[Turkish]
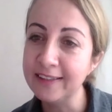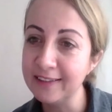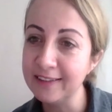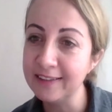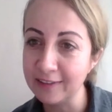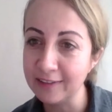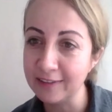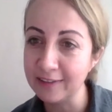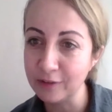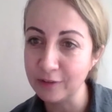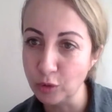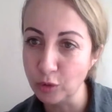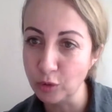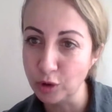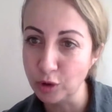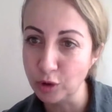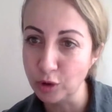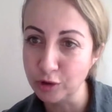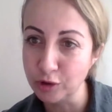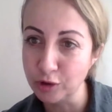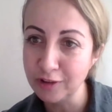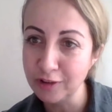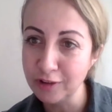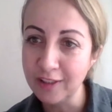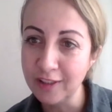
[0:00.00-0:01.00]
dikkatli
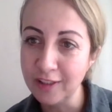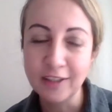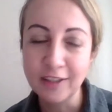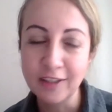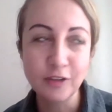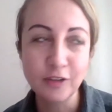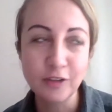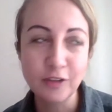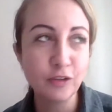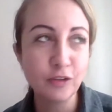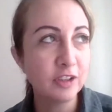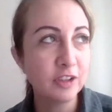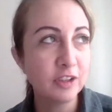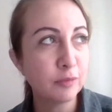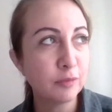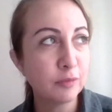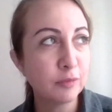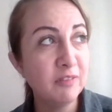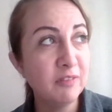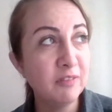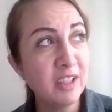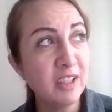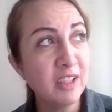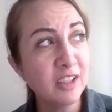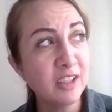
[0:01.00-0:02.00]
olun, dışarıya
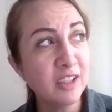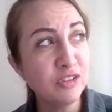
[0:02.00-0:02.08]
çıkmayın.